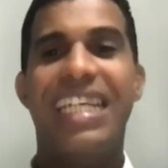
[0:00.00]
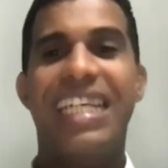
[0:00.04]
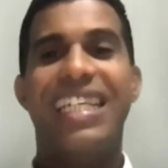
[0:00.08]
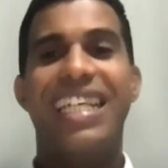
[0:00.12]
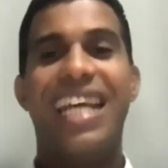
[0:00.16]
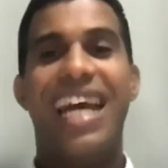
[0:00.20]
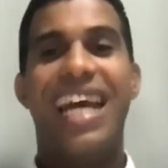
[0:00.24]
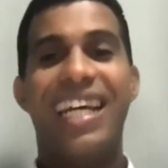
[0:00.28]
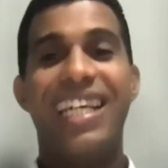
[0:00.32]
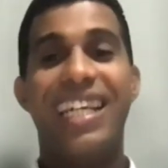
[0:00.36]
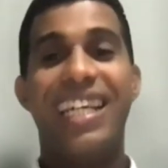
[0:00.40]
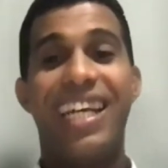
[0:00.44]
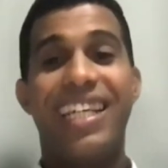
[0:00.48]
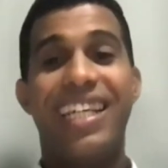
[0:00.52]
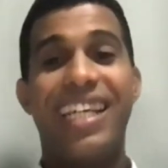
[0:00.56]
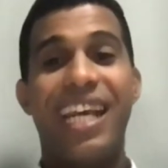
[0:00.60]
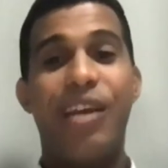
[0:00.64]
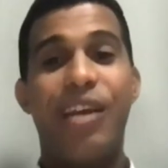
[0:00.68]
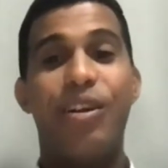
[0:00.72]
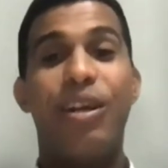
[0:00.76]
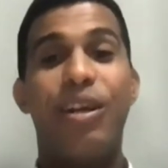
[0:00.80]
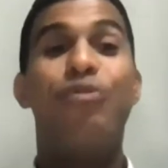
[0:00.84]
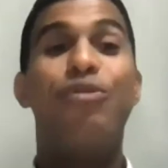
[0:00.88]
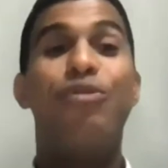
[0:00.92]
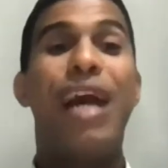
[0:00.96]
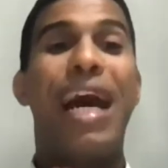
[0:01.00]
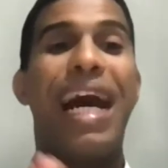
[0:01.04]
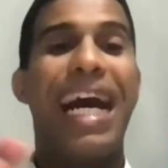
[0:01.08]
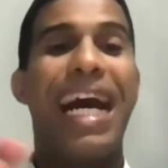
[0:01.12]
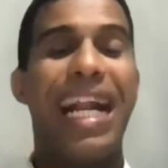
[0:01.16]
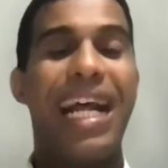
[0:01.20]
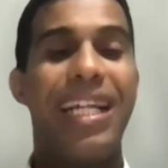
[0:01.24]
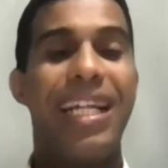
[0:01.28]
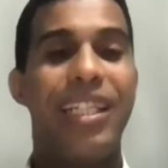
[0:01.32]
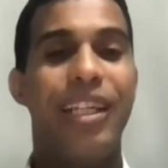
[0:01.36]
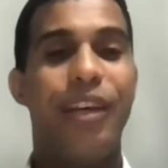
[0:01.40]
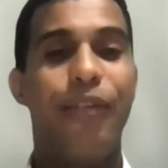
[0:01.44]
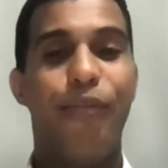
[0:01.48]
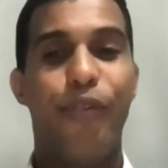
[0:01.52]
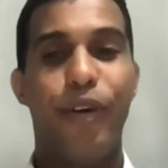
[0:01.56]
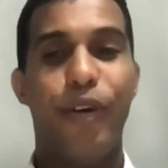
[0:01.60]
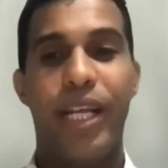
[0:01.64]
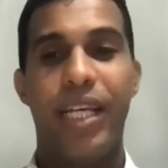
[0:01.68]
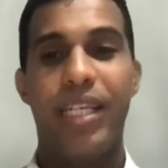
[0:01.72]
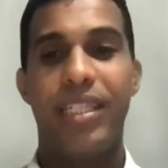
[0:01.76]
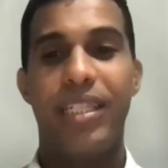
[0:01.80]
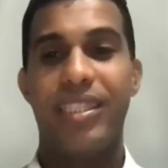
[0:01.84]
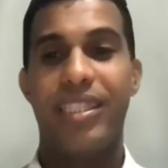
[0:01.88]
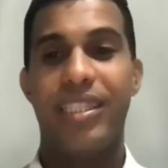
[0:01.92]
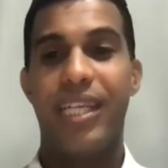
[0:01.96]
Y ahí es que hay una gran
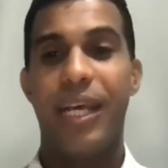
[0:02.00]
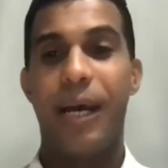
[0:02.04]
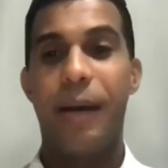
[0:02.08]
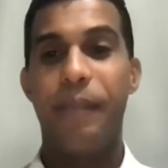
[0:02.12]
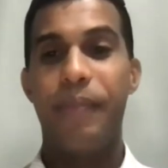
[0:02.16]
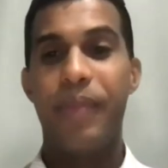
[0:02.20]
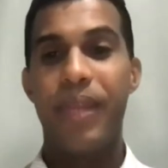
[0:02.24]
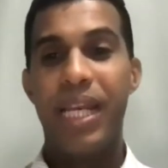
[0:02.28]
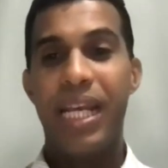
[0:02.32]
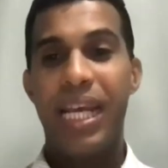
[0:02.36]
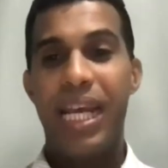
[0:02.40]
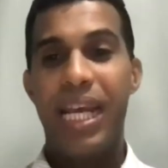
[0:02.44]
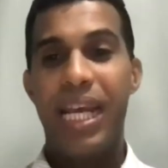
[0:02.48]
diferencia